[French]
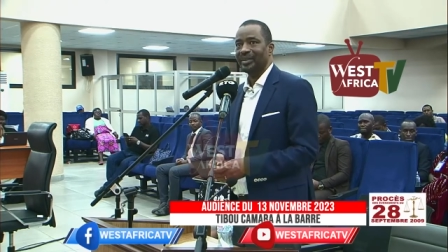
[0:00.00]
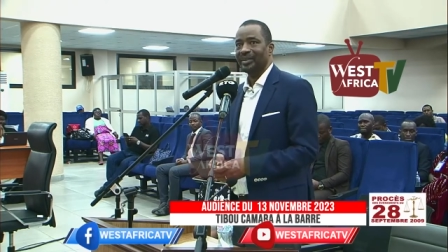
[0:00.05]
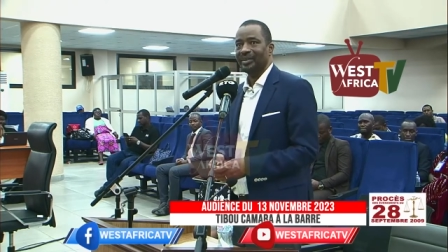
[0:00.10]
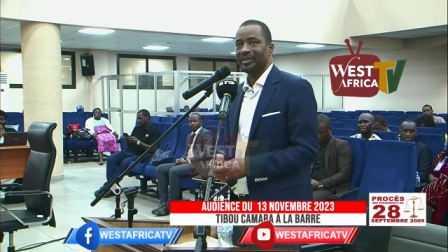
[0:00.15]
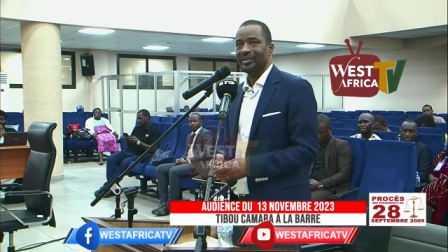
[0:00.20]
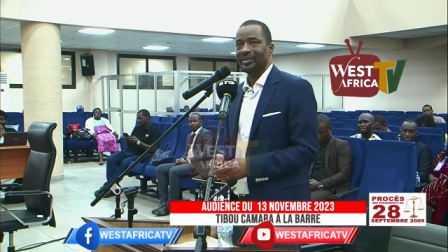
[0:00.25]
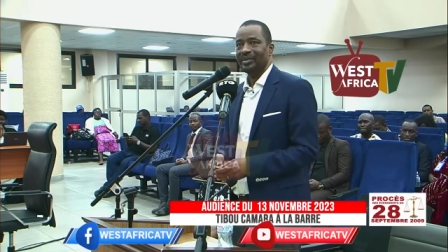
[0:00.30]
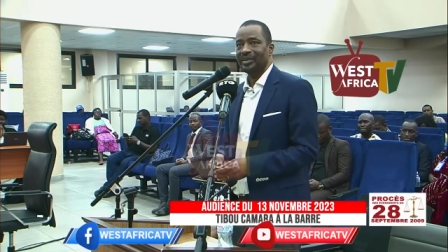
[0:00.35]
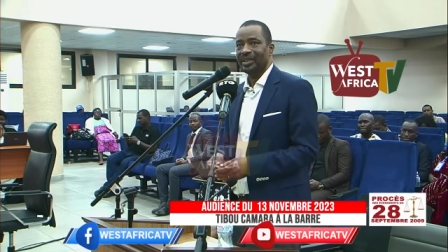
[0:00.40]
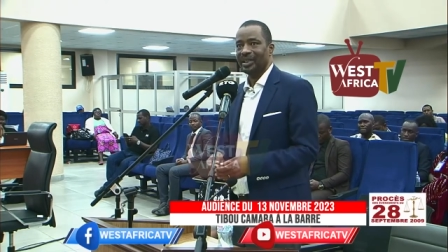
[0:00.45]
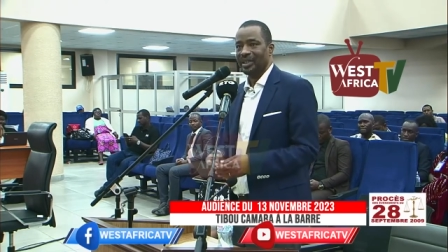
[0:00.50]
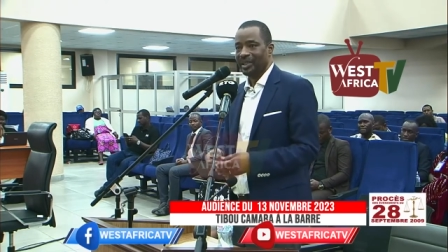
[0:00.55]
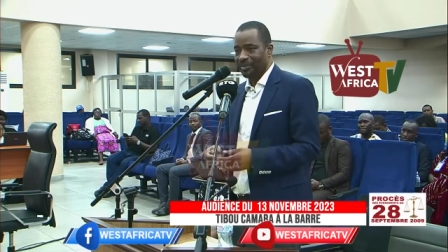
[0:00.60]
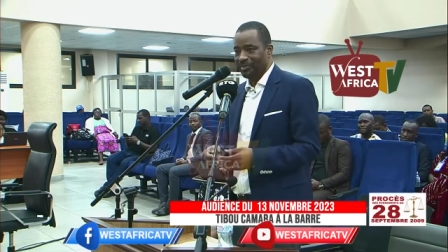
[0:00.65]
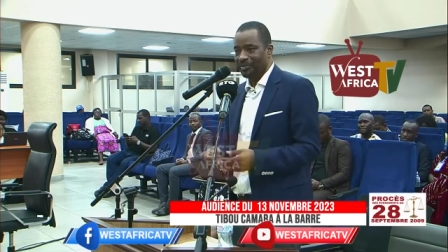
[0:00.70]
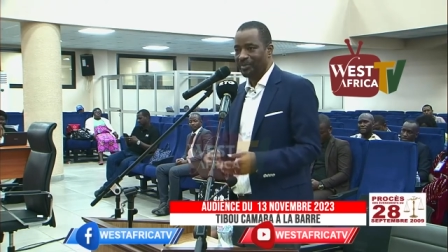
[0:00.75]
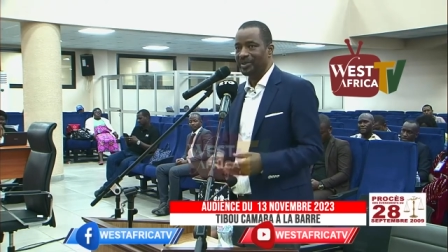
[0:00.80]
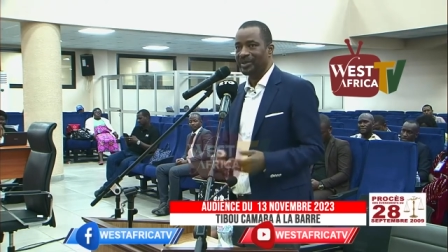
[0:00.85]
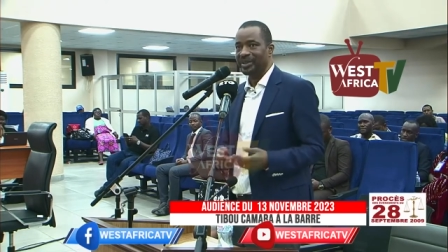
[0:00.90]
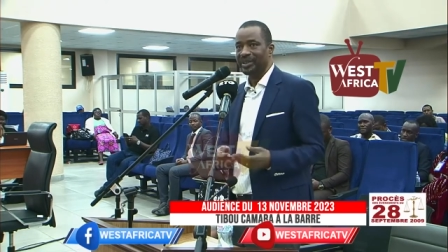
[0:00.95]
on est
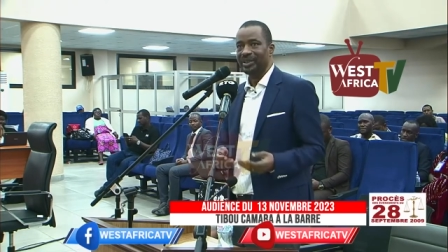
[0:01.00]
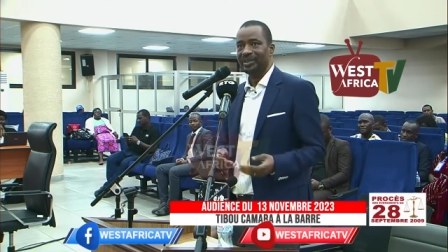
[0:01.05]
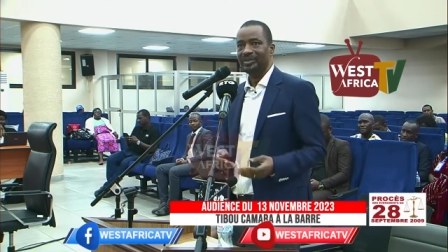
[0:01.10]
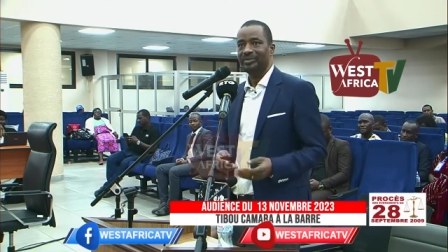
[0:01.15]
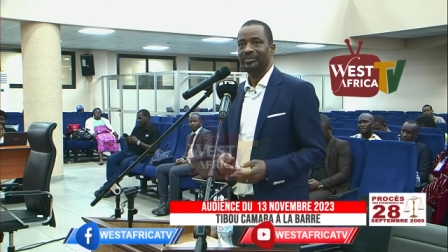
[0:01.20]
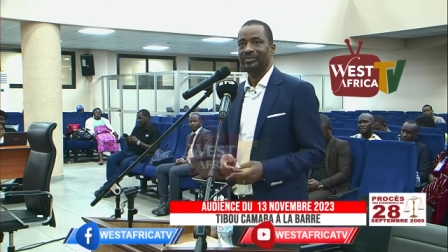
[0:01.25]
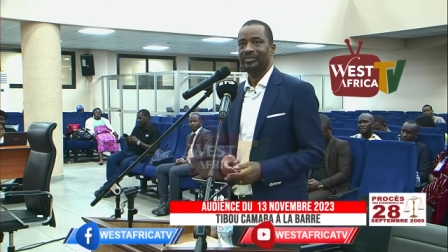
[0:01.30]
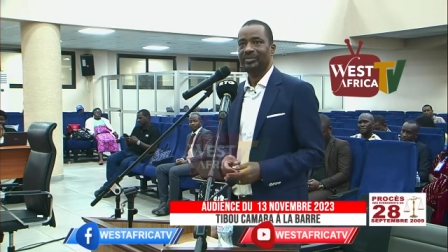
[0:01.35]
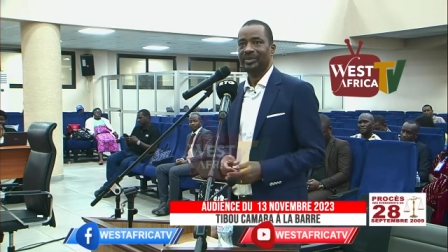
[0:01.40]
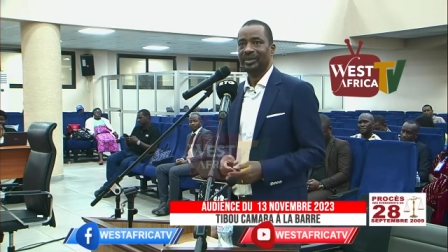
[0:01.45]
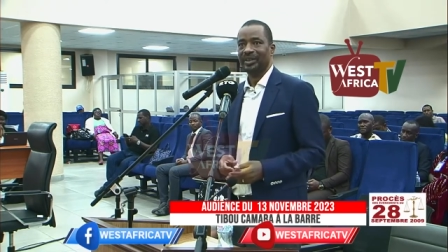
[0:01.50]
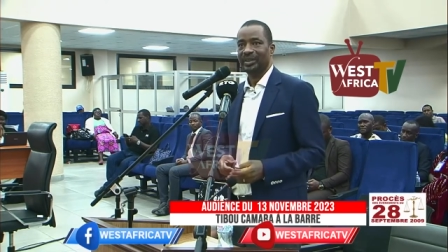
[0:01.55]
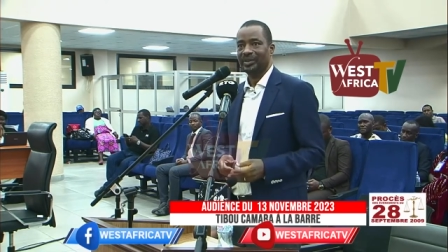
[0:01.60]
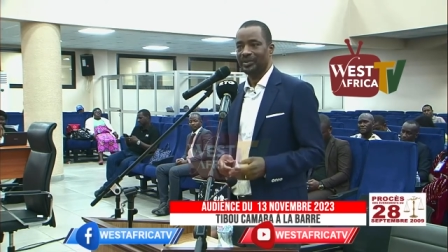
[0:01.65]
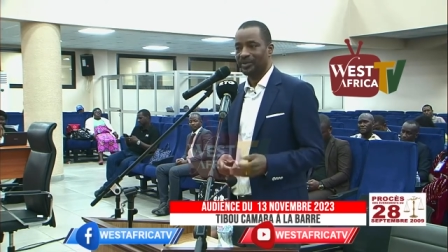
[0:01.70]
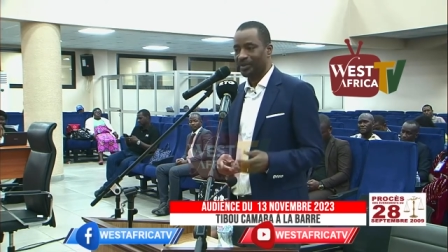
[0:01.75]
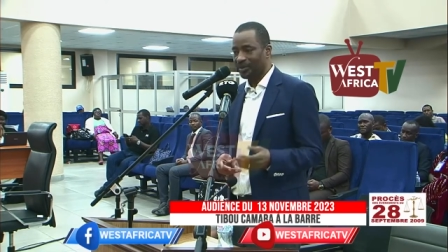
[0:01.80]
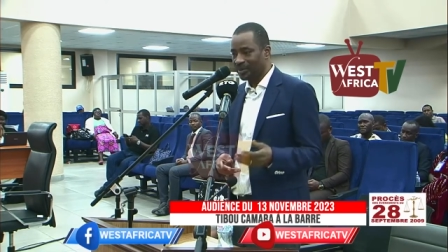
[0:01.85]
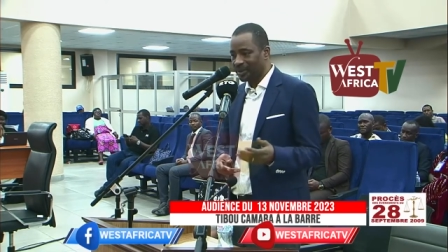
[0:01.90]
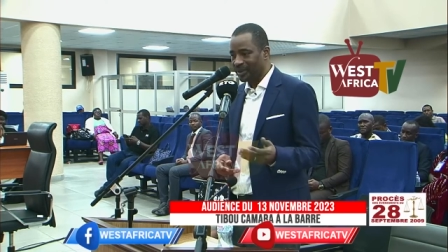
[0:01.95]
impliqué à
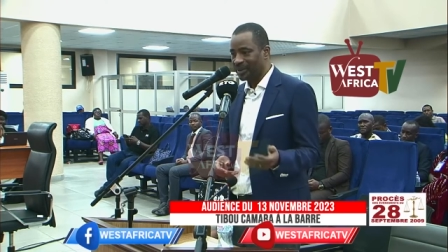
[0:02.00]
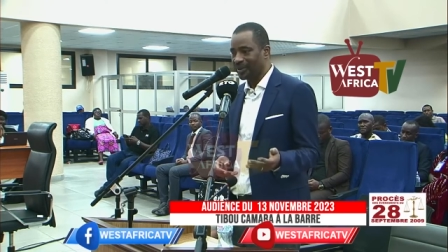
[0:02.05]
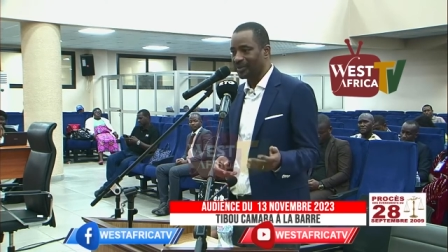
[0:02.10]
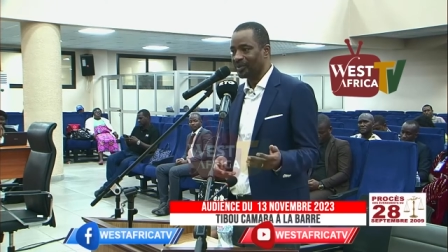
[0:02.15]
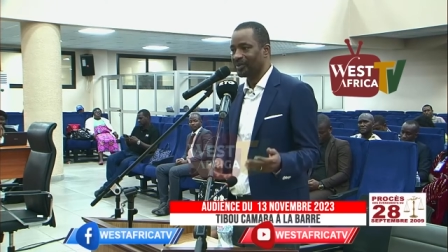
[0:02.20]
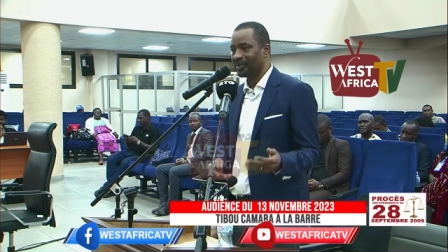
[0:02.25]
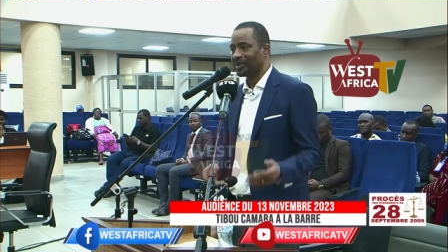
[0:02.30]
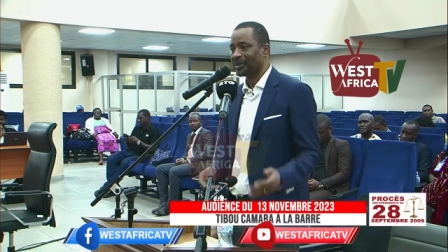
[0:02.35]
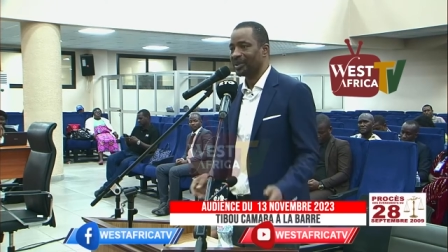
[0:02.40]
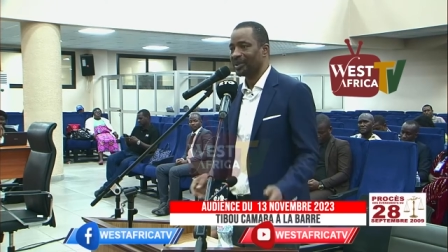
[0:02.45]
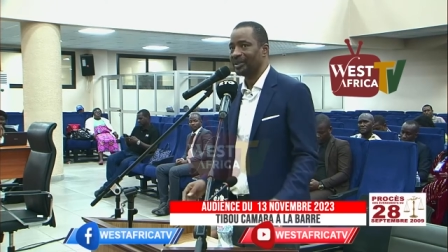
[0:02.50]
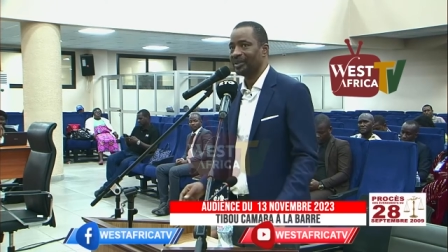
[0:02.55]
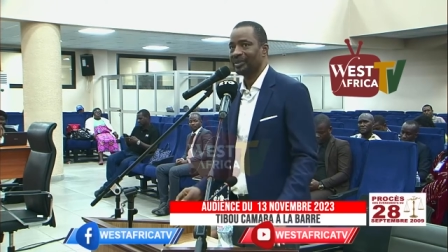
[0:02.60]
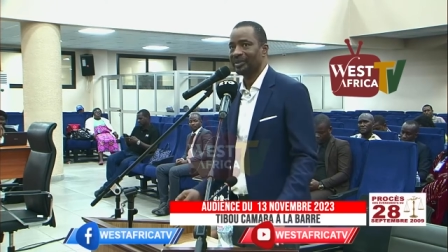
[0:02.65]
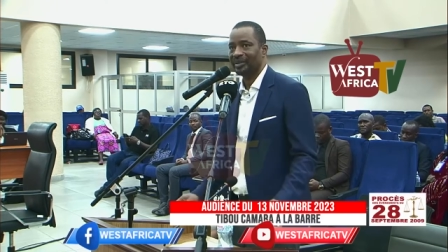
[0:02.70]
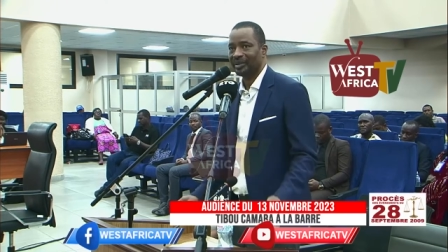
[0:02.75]
donner des conseils